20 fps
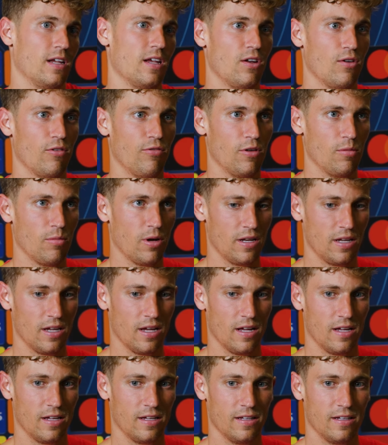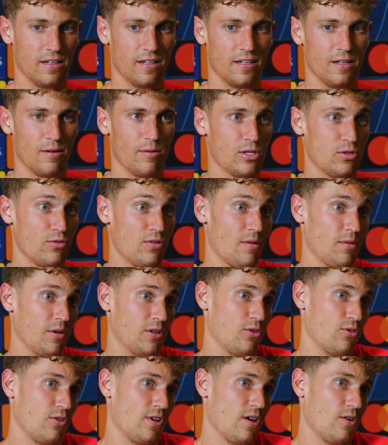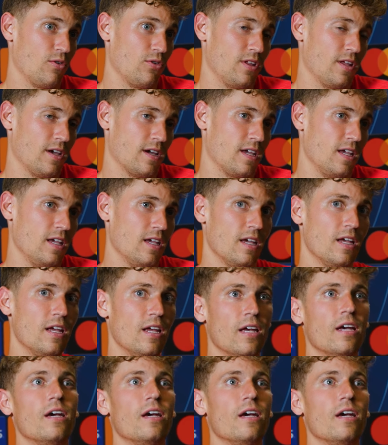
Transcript: ¿quién no firmaría eh, llevarse una victoria hoy de aquí?